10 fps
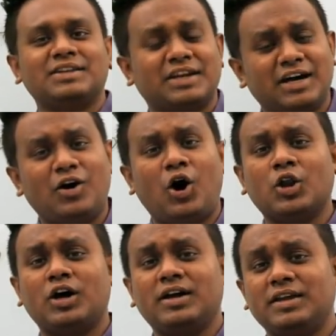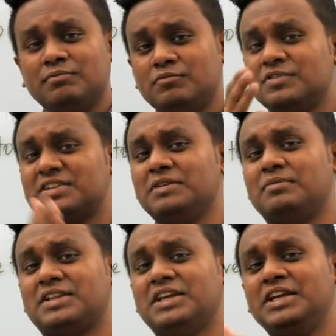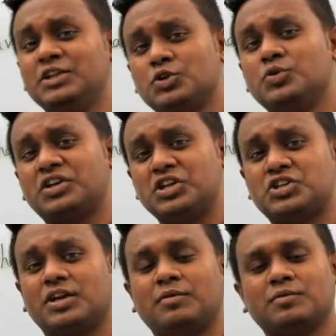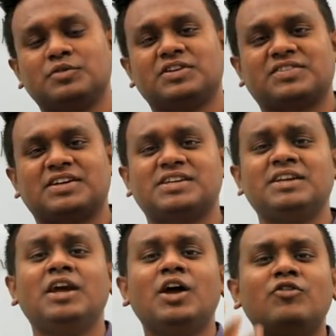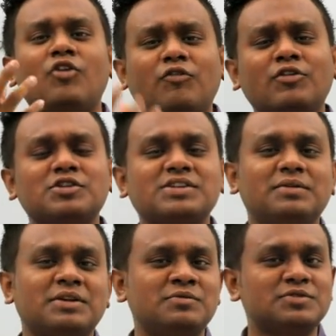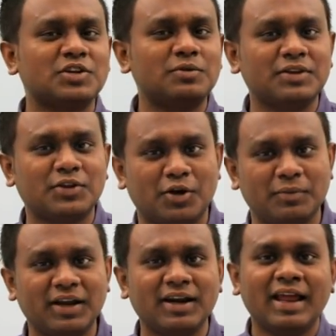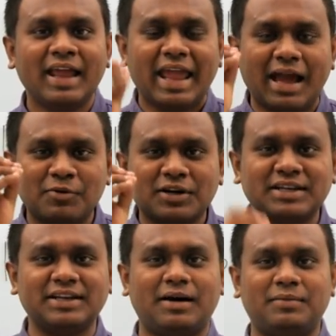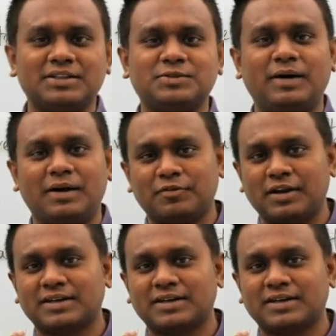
যারা মুসলিম বাদে হিন্দু খ্রিস্টান এবং বুদ্ধিস্ট আছেন নফল হচ্ছে আমাদের মুসলমান ধর্মের এমন একটা নামাজ বা এমন